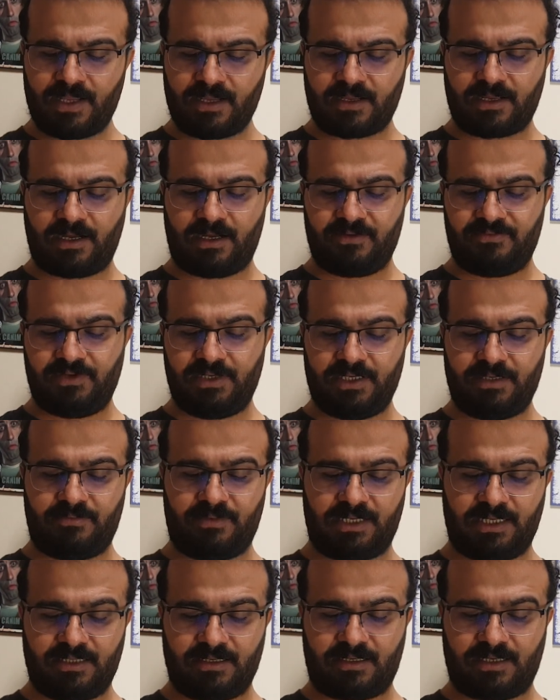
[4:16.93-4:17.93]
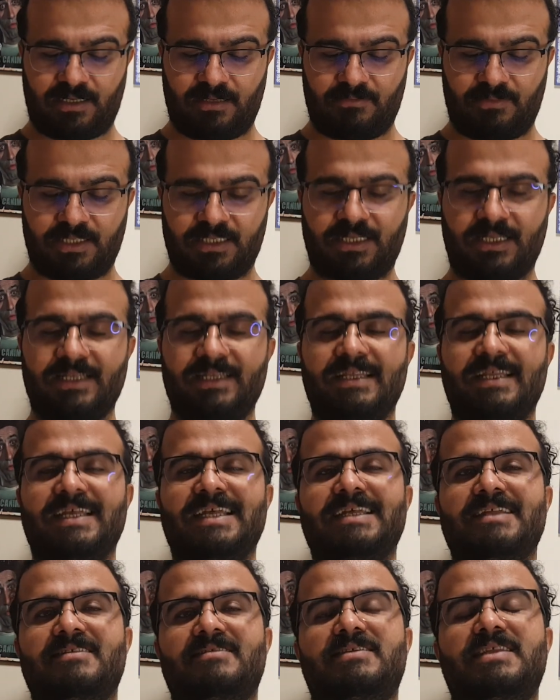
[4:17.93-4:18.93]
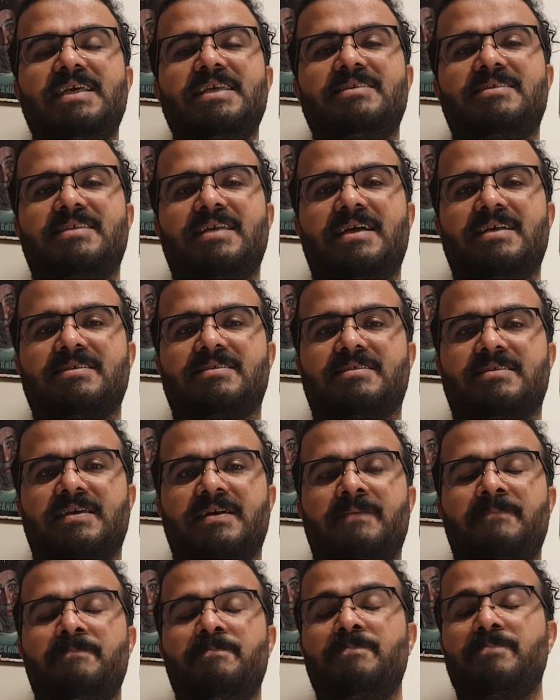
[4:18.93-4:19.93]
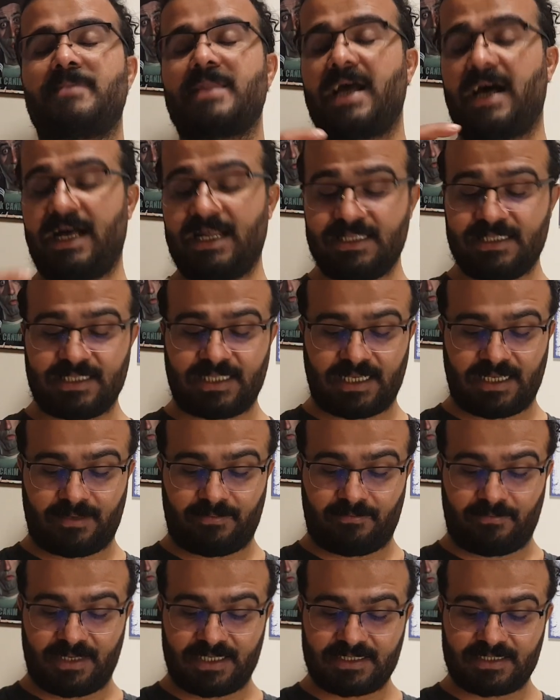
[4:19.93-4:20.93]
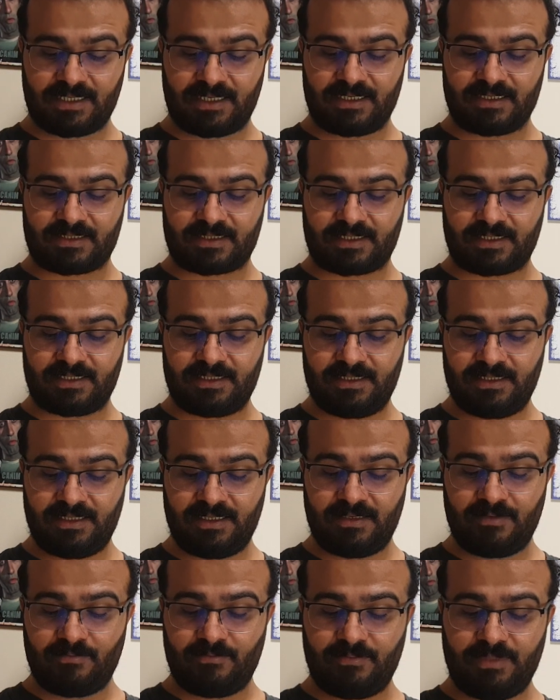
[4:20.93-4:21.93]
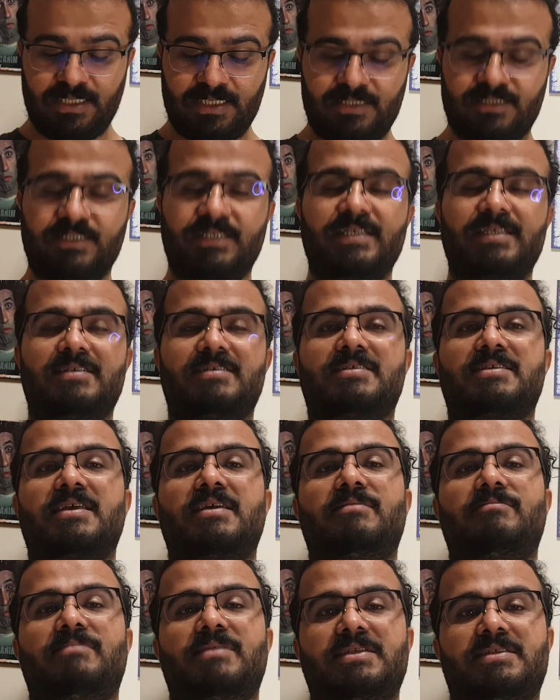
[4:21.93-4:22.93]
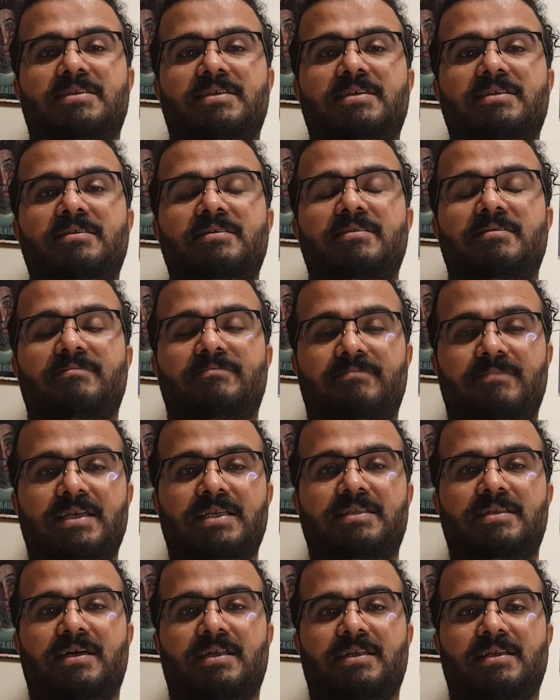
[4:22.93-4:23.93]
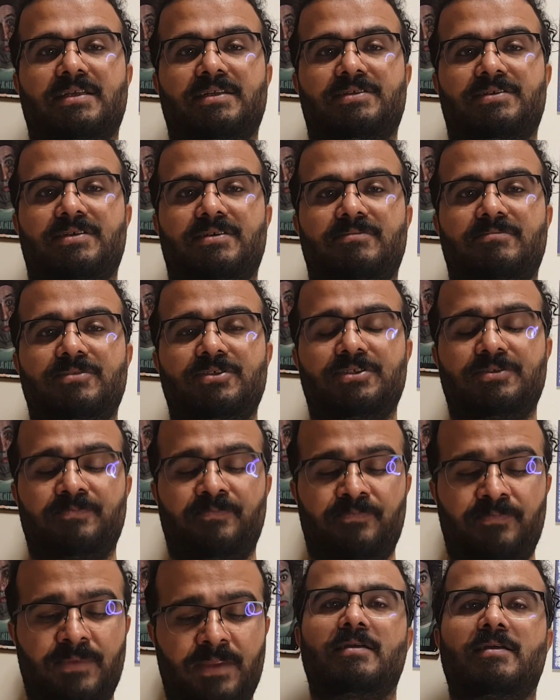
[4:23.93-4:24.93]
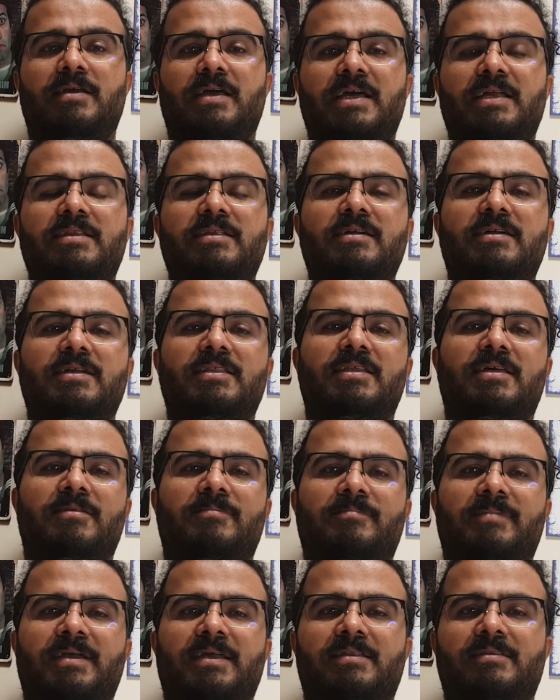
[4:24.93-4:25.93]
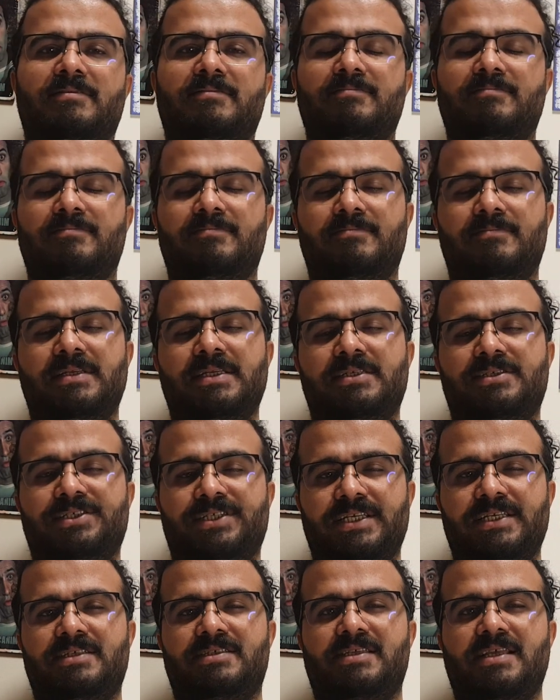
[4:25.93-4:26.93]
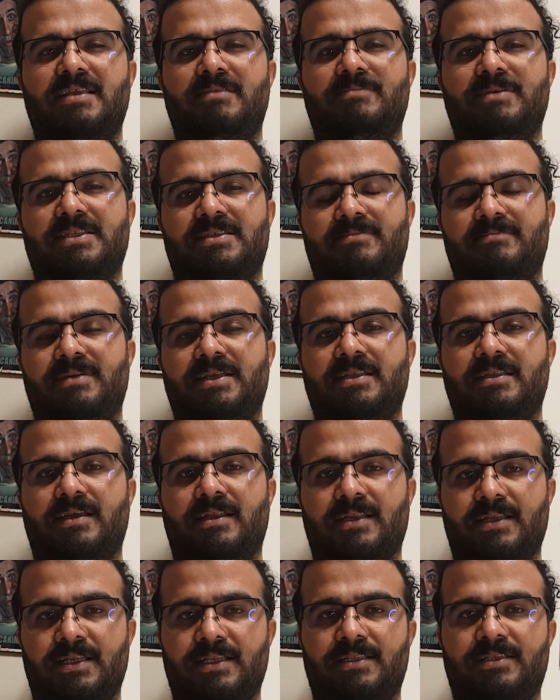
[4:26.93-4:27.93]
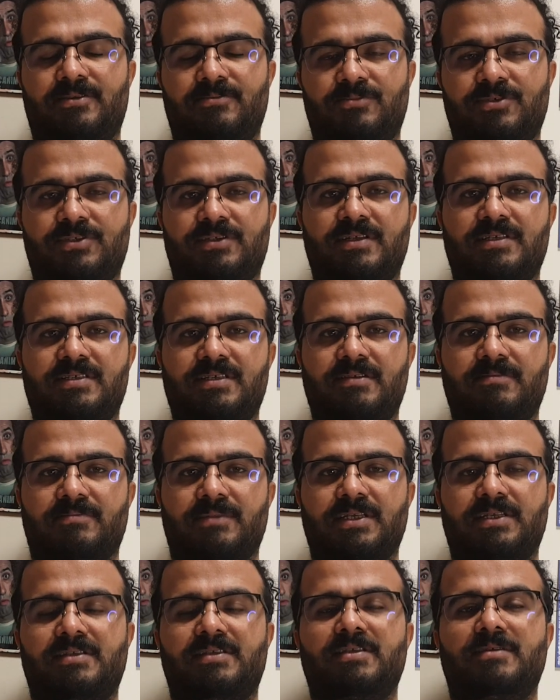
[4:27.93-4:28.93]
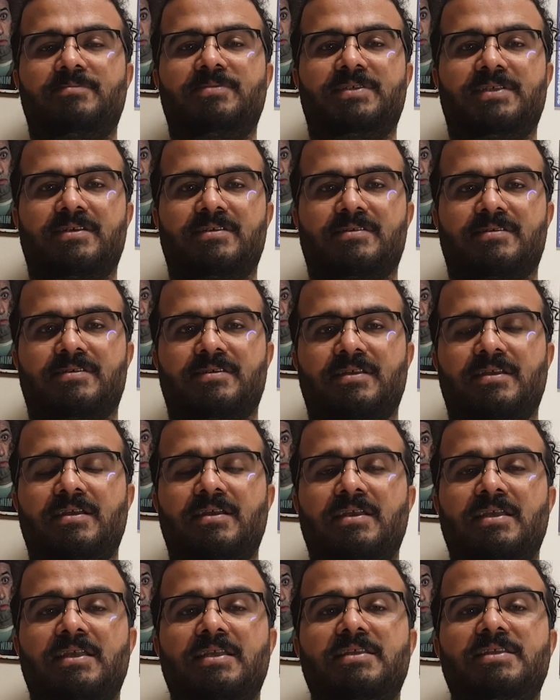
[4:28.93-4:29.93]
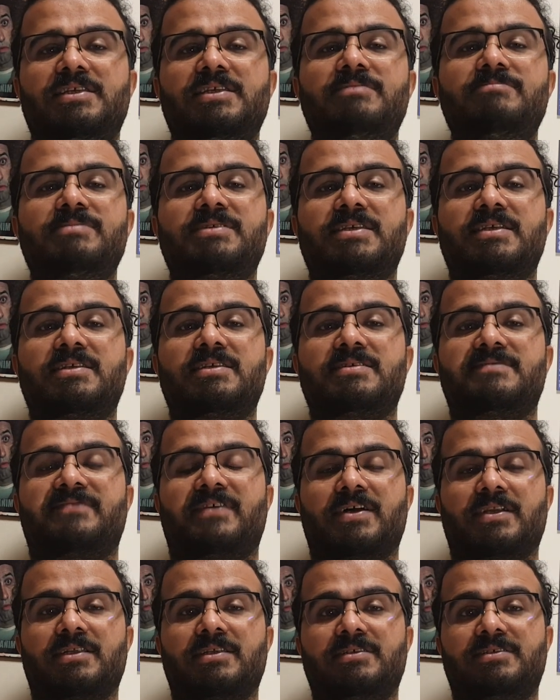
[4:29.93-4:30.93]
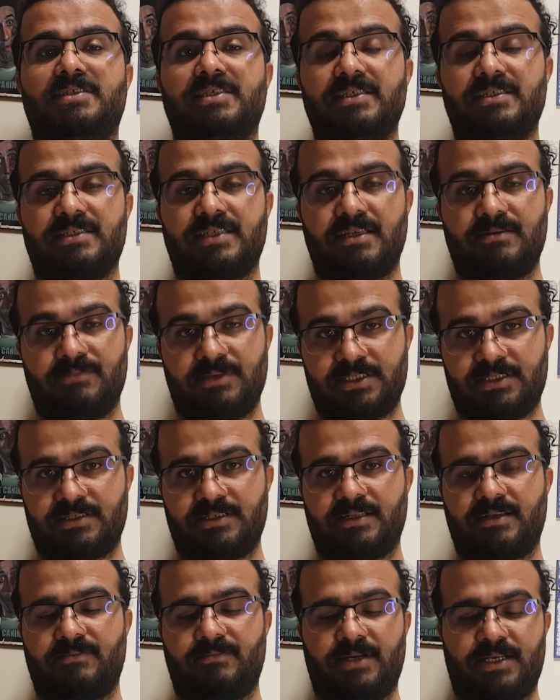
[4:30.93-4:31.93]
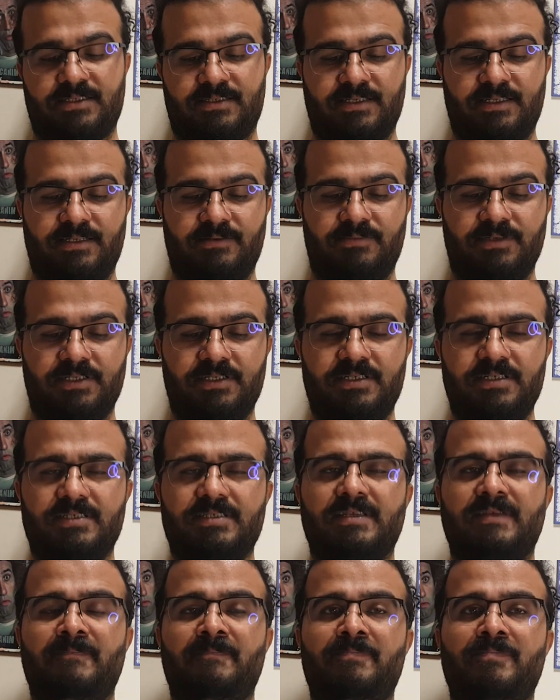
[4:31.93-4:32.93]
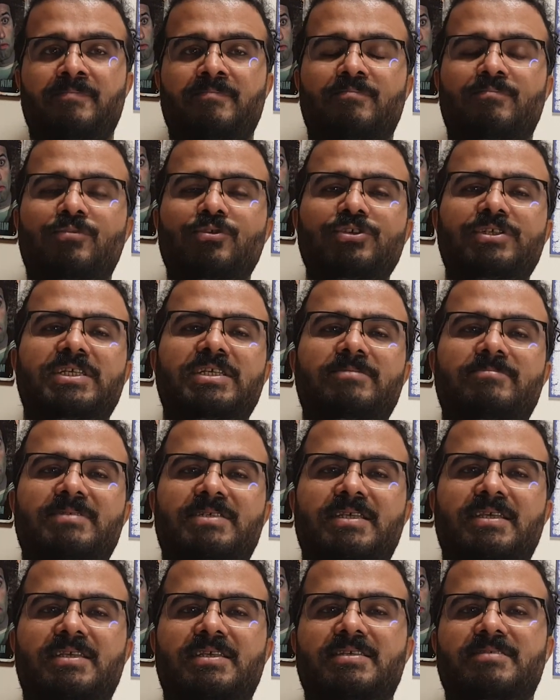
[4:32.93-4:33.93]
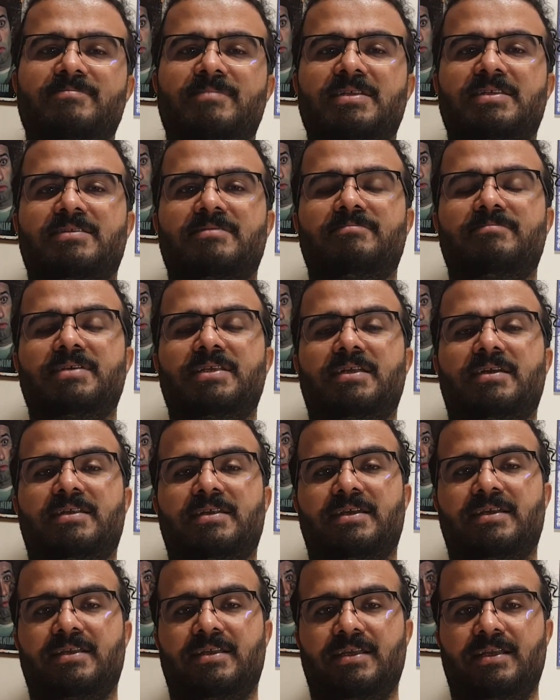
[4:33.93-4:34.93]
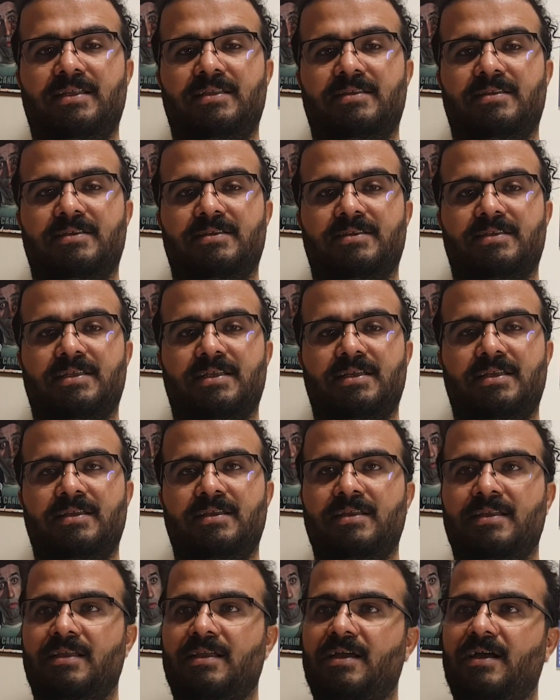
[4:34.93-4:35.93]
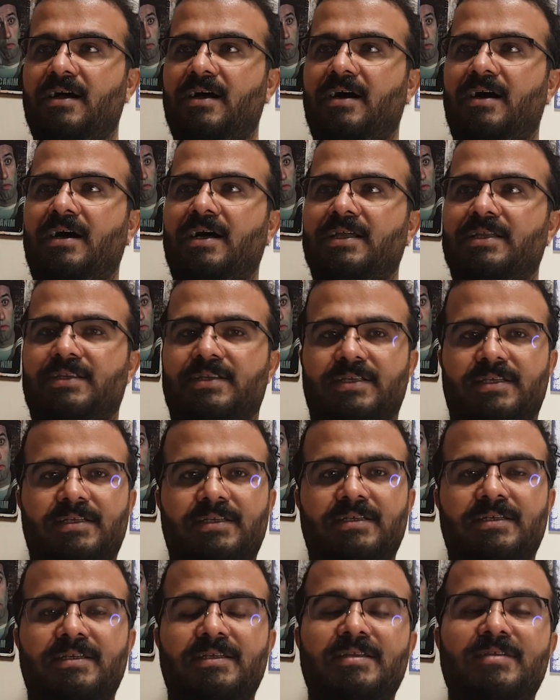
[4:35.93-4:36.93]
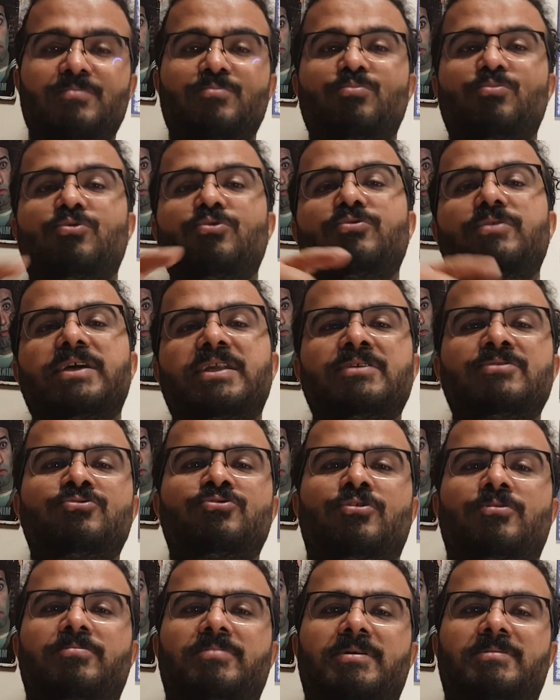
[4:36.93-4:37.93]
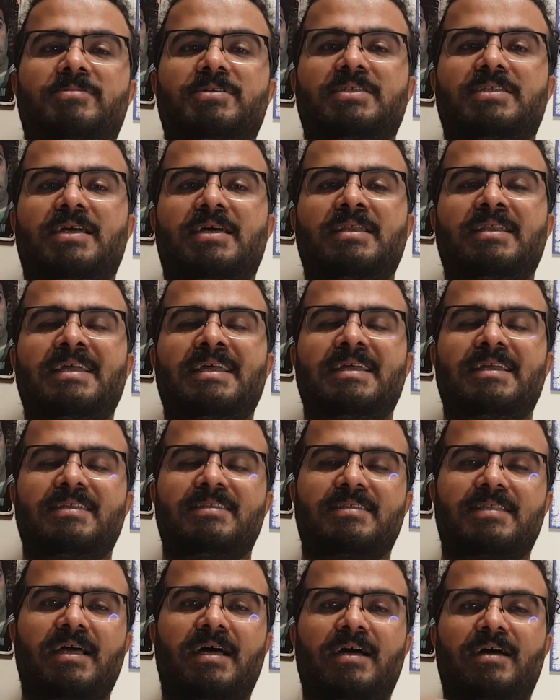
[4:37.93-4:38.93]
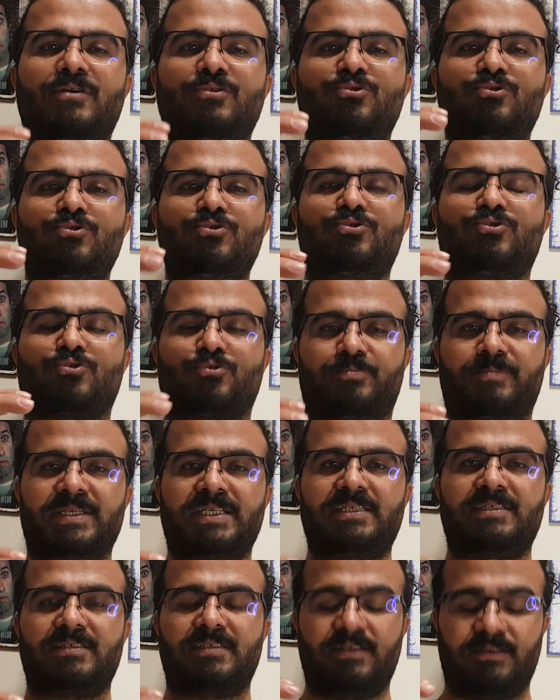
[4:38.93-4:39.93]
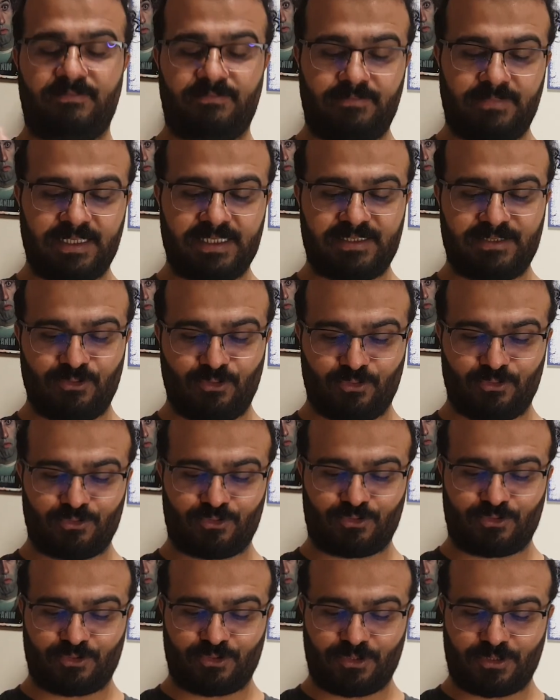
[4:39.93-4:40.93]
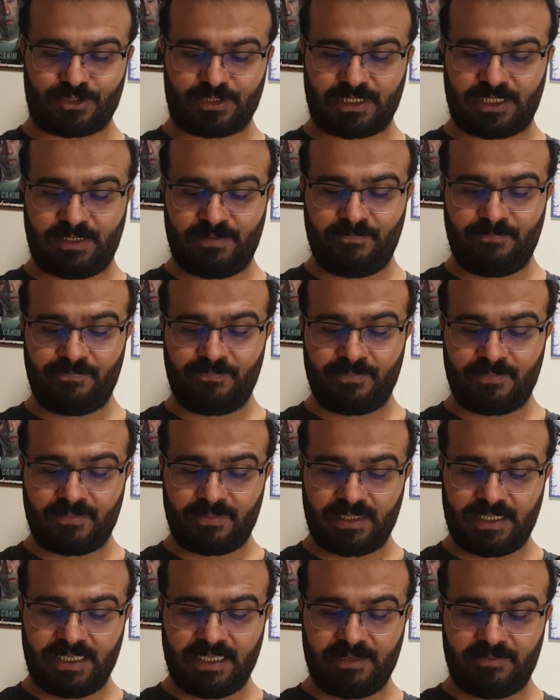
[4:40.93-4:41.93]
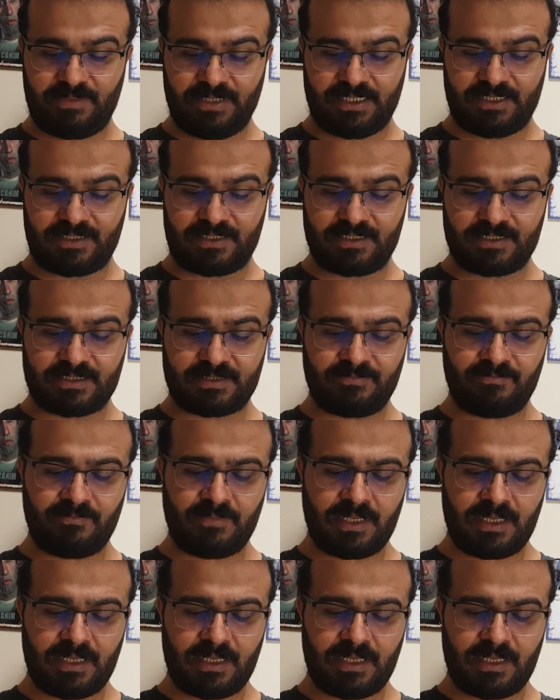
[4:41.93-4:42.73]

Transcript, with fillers: Kafiyeye bağlı kalmadan destansı hatta masalsı bir şiirsel metin meydana getirilmiş. Her ne kadar ben bir şiirsel metin meydana getirilmiş desem de kitap içerisinde 28 farklı şiirsel metinden bahsedebiliriz. Bu 28 metin bir araya geldiğinde ayrı bunların toplamından daha üst bir metni oluşturuyor da diyebiliriz.